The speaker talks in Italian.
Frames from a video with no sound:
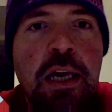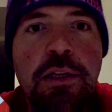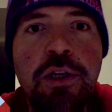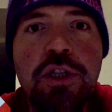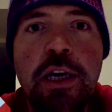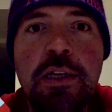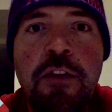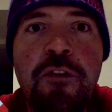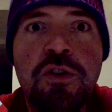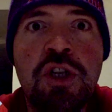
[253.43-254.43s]
dice i
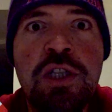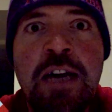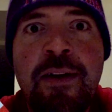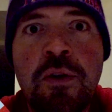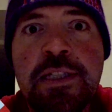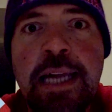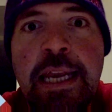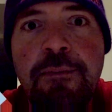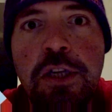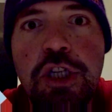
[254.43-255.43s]
tifosi ci devono
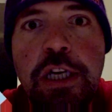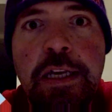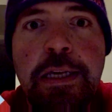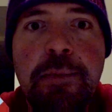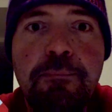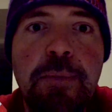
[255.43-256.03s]
stare vicini